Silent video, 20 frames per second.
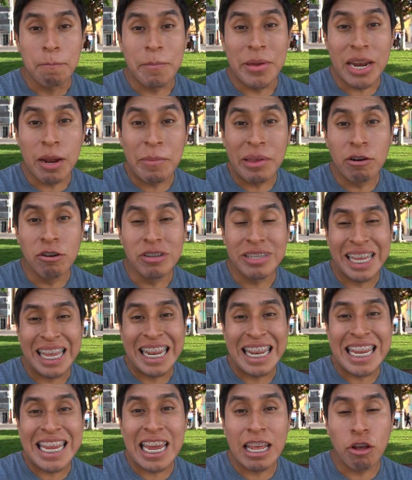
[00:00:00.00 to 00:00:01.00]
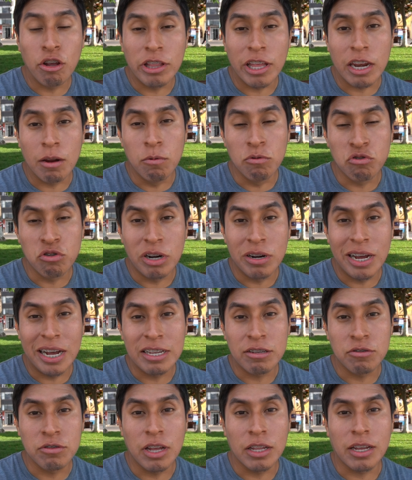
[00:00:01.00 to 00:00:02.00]
Bien amigos, el día de hoy tenemos una
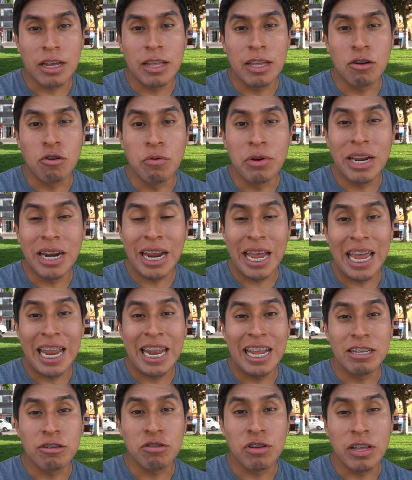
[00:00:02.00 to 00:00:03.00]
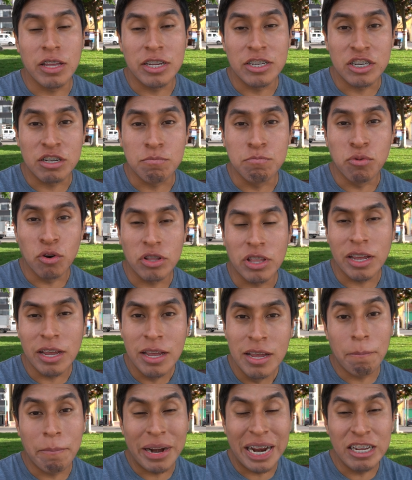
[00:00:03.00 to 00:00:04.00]
nueva ciudad que descubrir, es la ciudad de Chimbote.
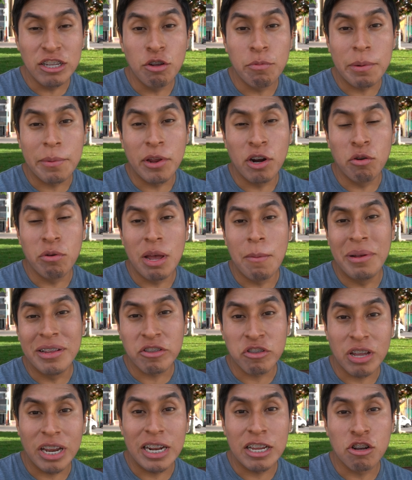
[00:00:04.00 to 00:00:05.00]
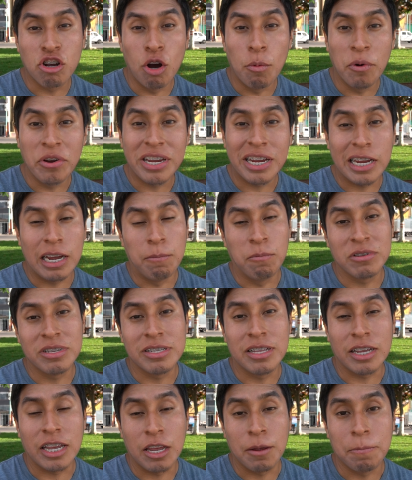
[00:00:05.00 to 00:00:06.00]
Para esto primero voy a mencionarles cómo llegamos
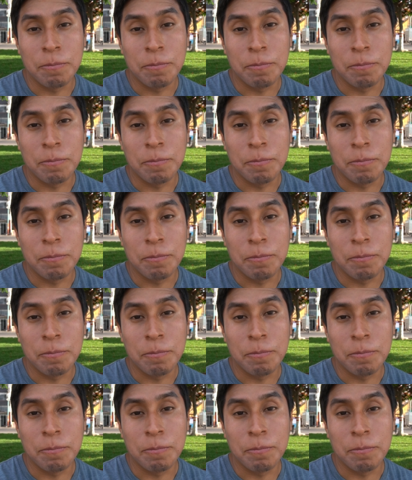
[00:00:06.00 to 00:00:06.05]
hasta aquí.